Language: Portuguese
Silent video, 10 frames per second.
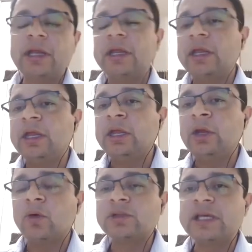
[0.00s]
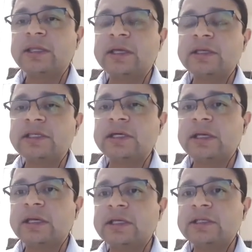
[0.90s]
e, com certeza,
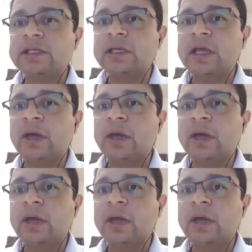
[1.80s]
esse